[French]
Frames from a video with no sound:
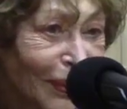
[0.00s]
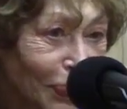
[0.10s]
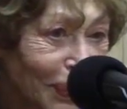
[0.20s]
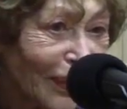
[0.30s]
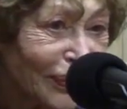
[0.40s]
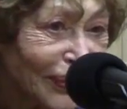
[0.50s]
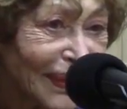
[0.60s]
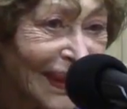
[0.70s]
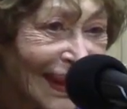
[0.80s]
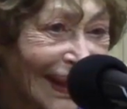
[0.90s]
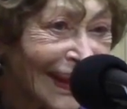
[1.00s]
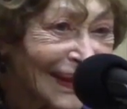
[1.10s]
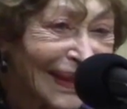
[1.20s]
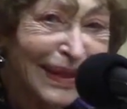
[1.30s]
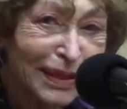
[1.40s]
tout à fait à
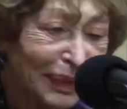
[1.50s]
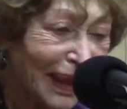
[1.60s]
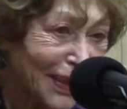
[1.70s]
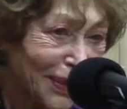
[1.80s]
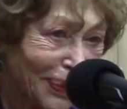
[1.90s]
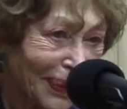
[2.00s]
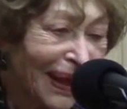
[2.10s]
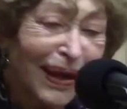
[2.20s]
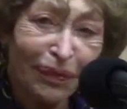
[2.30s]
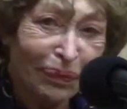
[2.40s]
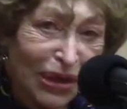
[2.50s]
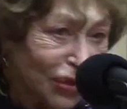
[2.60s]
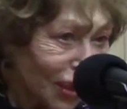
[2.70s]
cette aspiration. Mais